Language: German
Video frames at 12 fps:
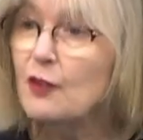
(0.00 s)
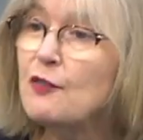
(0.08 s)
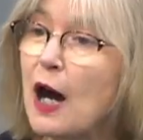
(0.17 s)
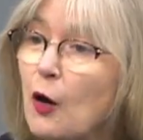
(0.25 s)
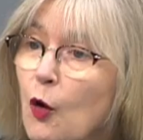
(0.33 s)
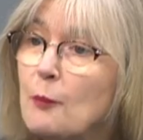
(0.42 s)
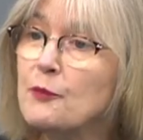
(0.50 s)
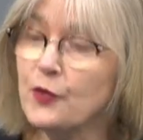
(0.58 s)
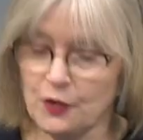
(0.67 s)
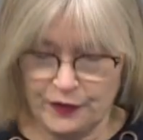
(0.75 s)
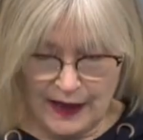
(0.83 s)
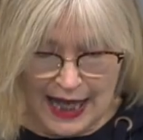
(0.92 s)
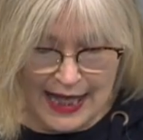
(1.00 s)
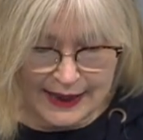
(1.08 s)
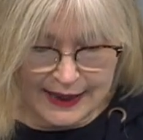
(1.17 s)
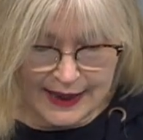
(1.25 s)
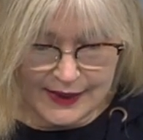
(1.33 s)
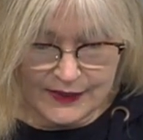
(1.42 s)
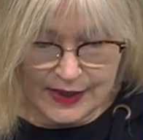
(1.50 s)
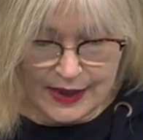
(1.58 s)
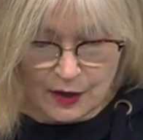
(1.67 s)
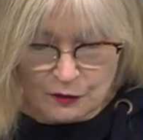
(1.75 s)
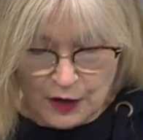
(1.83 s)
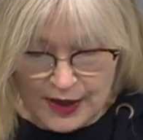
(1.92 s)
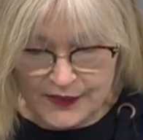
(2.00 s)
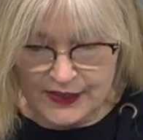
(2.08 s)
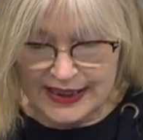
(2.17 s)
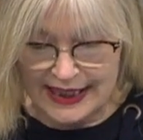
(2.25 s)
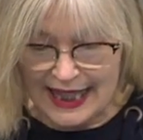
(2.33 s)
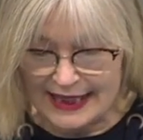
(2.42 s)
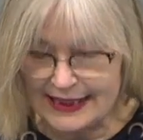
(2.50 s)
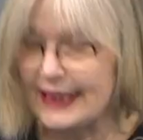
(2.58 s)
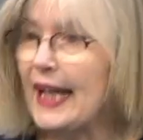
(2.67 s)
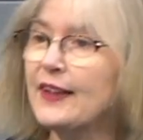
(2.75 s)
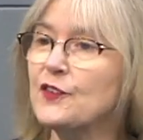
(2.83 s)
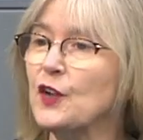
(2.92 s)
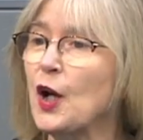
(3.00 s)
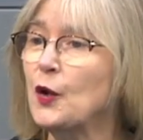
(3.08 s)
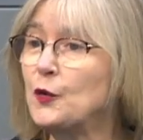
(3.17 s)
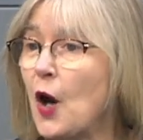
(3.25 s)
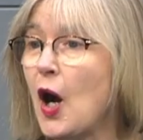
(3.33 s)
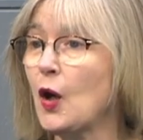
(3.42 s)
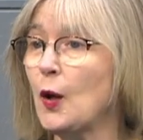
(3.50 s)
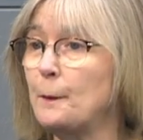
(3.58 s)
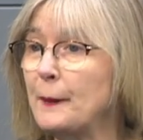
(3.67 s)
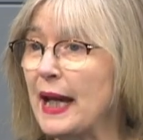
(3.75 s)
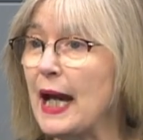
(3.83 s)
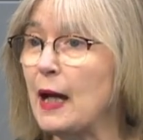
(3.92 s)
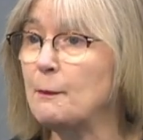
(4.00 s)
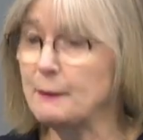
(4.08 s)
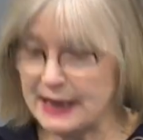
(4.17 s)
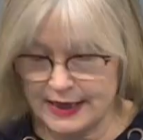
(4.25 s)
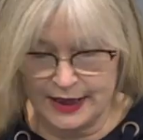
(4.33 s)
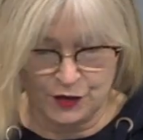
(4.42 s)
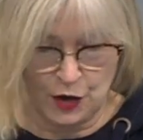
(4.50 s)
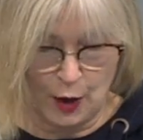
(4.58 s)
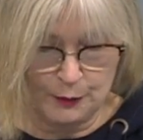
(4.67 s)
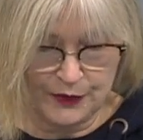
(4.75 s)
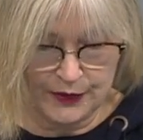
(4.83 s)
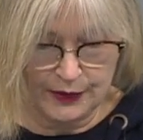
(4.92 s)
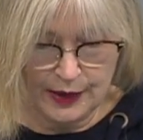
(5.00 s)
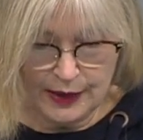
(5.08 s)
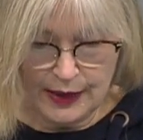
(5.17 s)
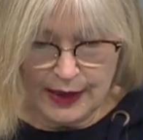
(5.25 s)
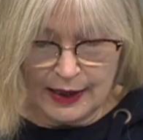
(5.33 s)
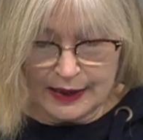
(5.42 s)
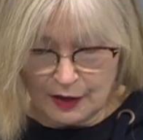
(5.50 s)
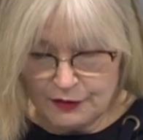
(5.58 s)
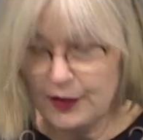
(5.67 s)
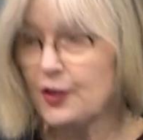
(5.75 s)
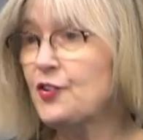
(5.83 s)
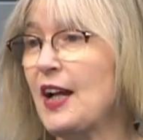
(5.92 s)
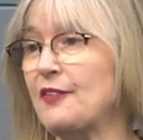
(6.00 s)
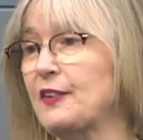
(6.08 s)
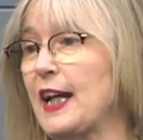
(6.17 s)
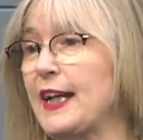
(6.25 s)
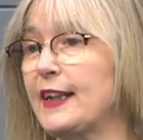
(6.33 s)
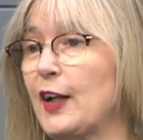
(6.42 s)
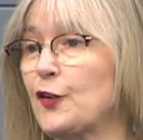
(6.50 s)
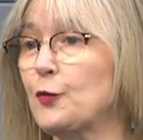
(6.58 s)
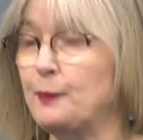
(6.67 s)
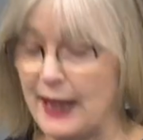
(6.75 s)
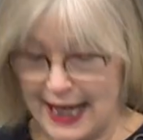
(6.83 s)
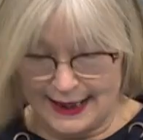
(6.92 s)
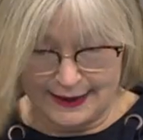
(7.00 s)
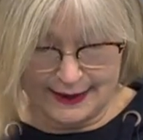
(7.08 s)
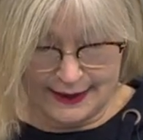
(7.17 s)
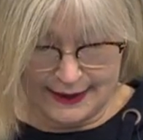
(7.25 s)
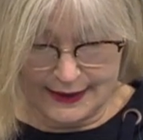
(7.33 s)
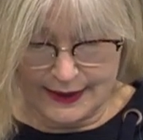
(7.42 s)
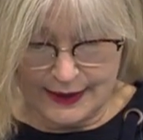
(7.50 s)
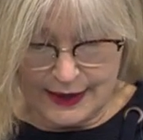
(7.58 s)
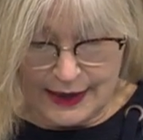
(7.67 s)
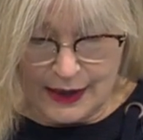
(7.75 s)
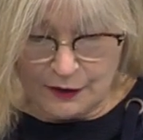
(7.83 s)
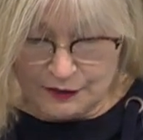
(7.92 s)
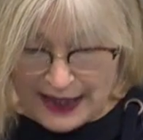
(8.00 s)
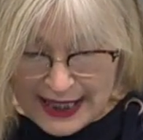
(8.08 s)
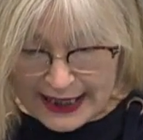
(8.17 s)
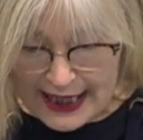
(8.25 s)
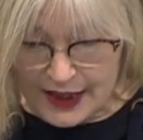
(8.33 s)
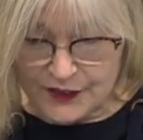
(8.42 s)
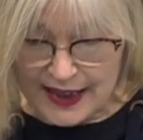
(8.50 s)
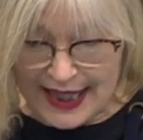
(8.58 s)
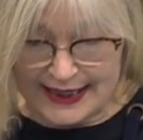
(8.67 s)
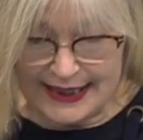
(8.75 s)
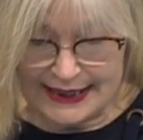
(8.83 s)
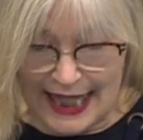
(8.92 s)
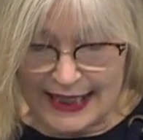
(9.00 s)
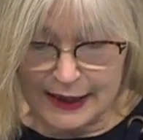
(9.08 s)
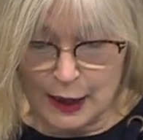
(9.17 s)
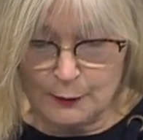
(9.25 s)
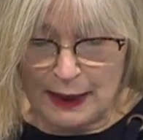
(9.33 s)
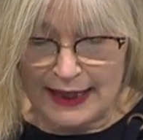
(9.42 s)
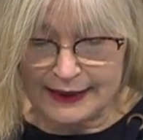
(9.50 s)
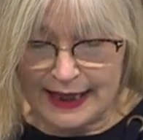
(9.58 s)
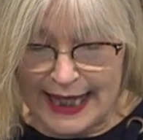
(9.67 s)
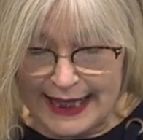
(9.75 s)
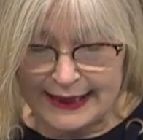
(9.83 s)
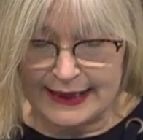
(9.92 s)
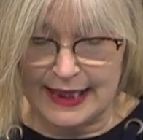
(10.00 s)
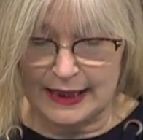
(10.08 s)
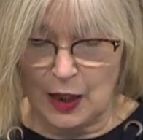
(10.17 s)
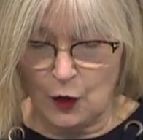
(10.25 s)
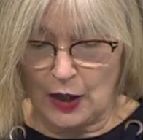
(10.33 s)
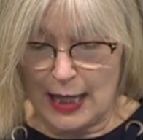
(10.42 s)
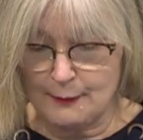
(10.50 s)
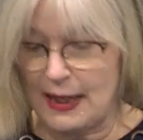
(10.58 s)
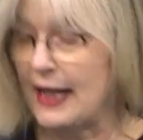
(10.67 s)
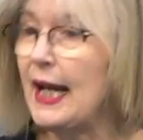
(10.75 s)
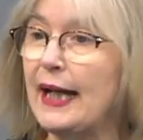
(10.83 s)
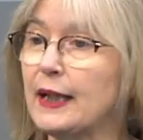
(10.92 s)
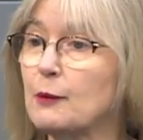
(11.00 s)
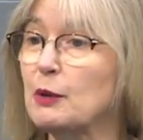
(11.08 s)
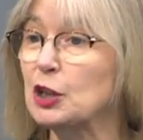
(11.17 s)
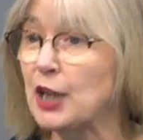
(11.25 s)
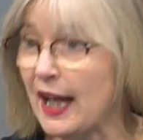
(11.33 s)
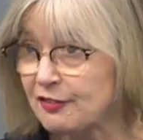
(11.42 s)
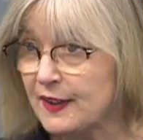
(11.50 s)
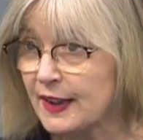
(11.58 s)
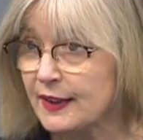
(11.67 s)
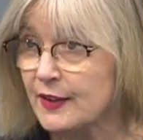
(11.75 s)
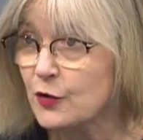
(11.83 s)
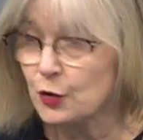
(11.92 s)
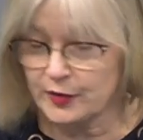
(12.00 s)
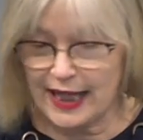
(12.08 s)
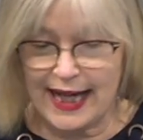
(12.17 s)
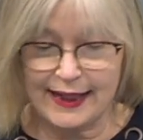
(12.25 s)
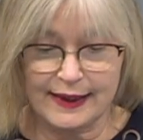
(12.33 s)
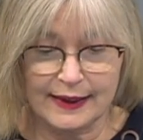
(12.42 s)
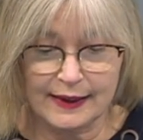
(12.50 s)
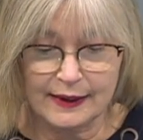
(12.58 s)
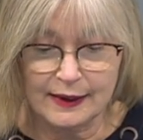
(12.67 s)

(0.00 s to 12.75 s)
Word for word: Warum, so frage ich Sie, wollen Sie gerade jetzt noch mehr Minijobs? Der Wirtschaft geht es blendend. Wäre es da nicht angebracht, endlich auch einmal an die Beschäftigten zu denken?